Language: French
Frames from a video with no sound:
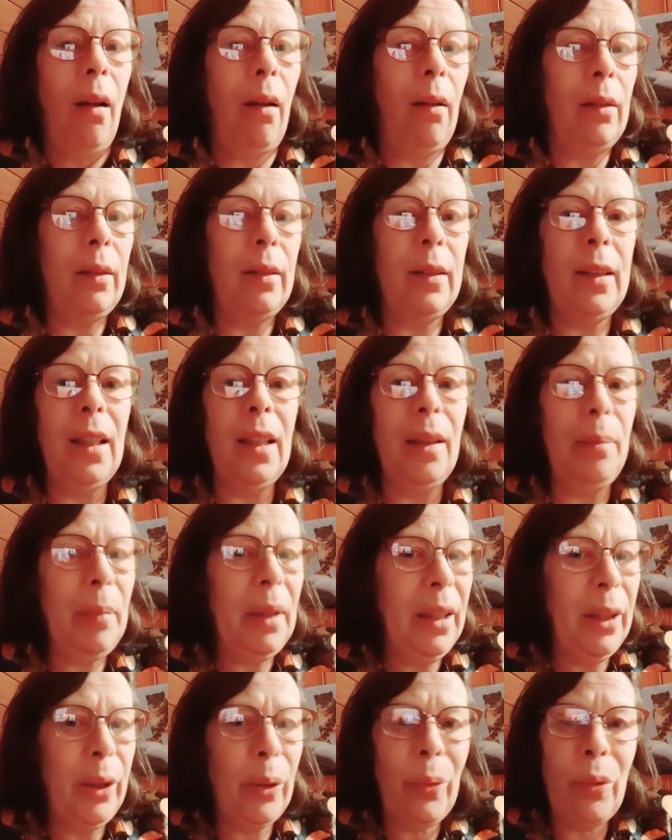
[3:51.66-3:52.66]
des
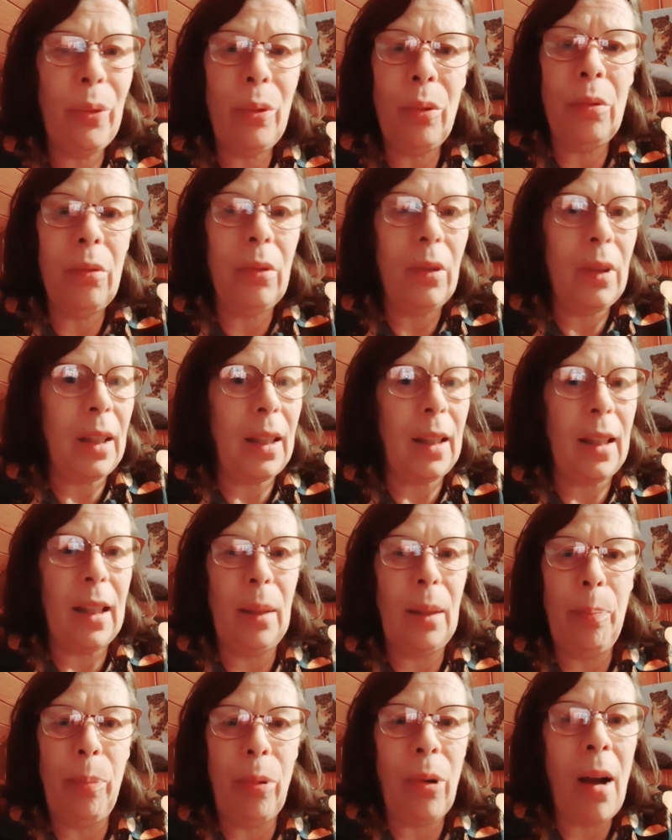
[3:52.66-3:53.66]
millions
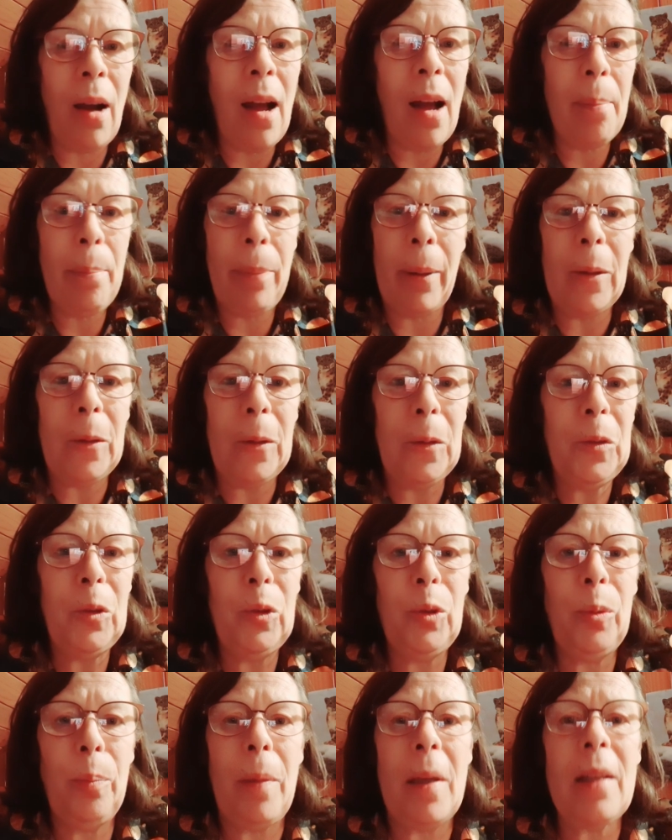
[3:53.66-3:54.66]
qu'il pourra
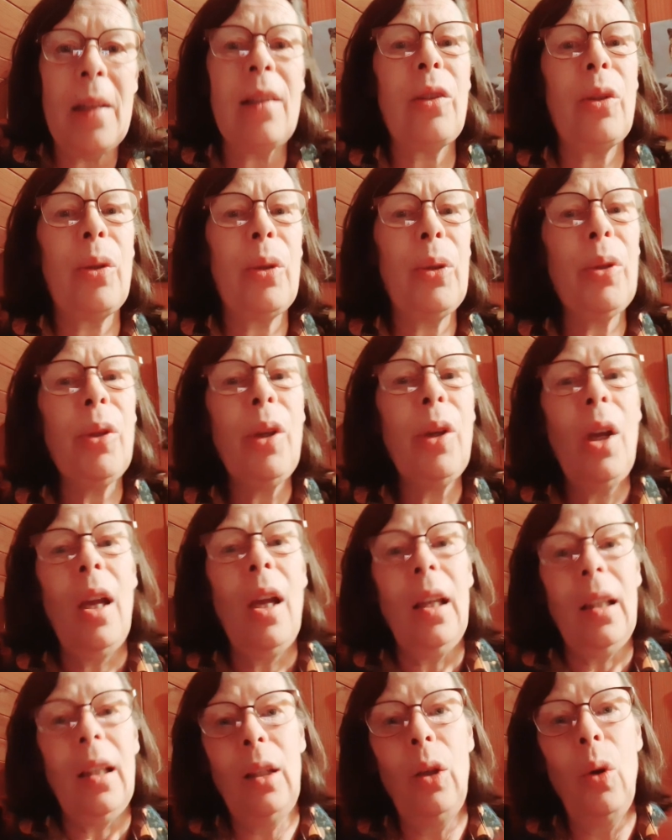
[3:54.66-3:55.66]
prendre parce que
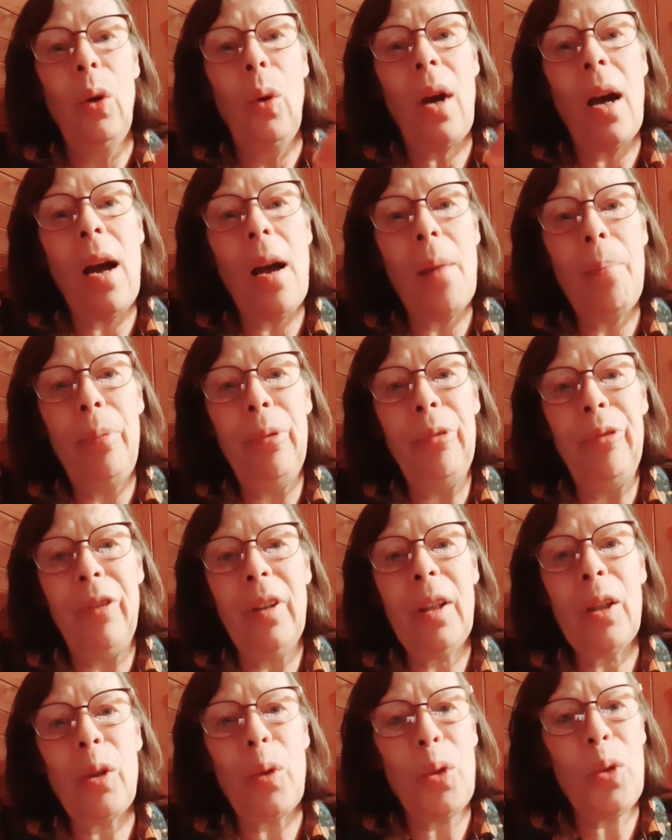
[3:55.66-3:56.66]
il aura pu
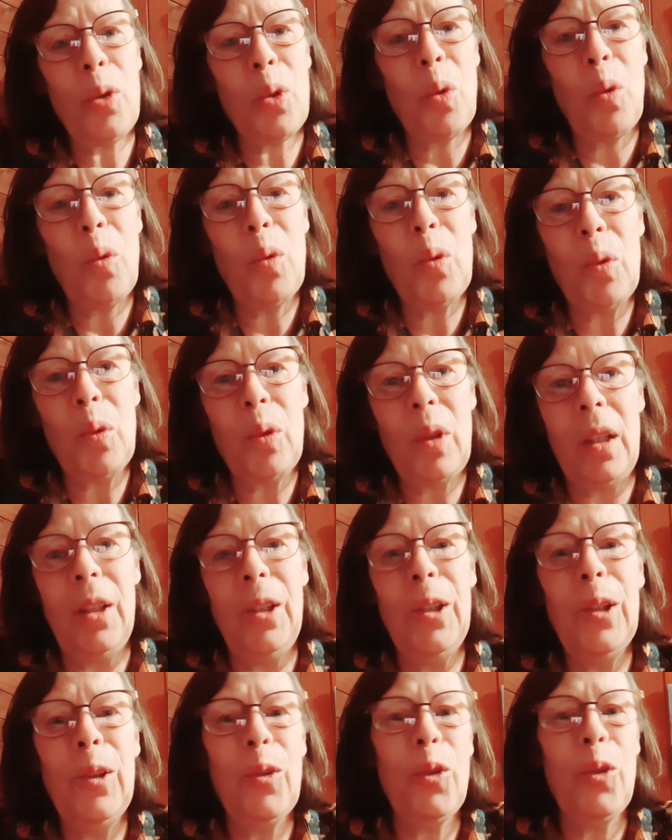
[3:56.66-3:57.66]
faire que son
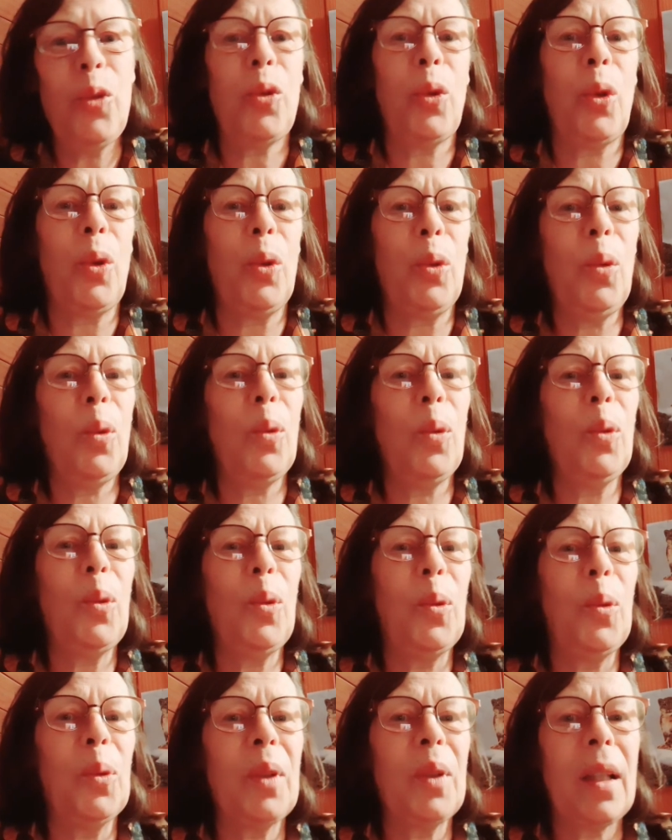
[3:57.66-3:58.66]
client se retourne
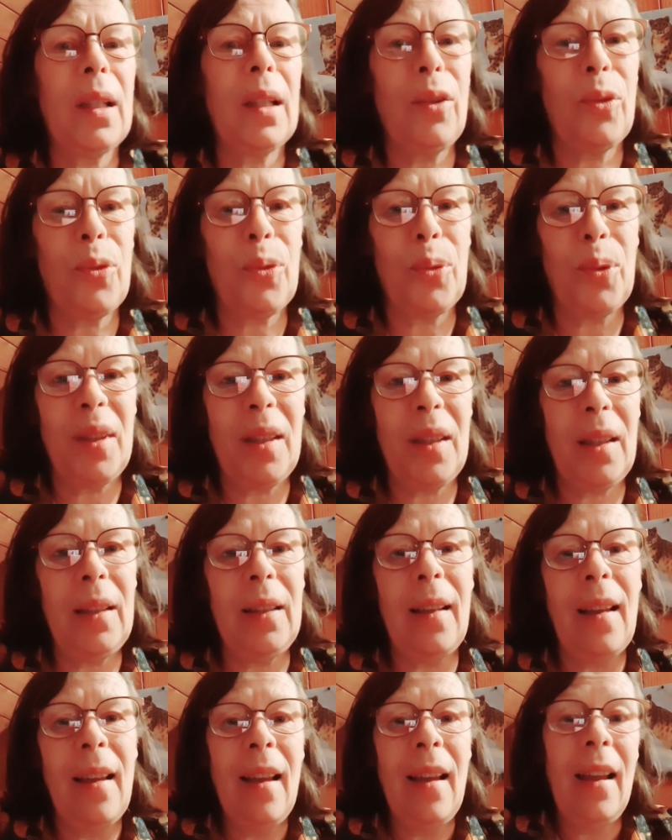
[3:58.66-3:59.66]
contre X ou
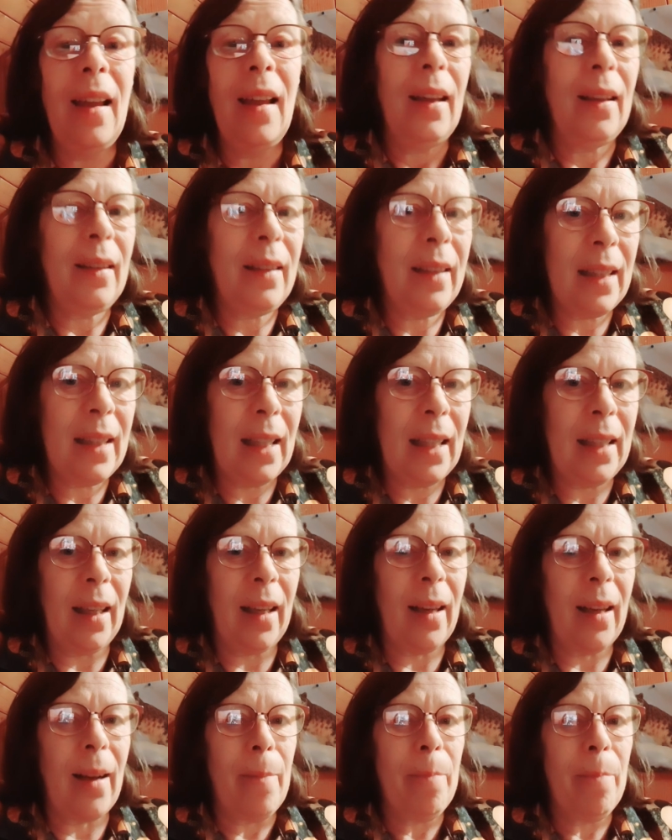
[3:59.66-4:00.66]
Z,
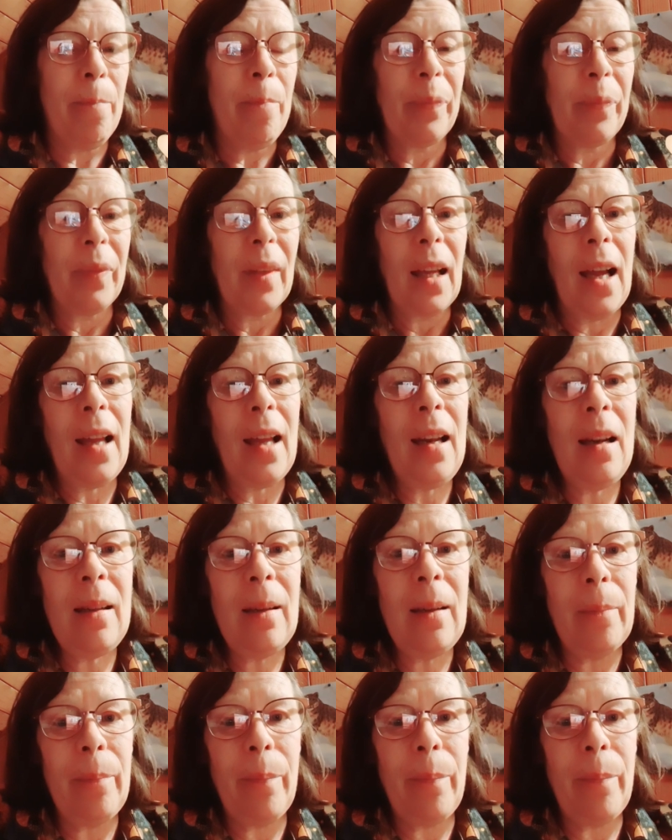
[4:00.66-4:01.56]
etc. Alors,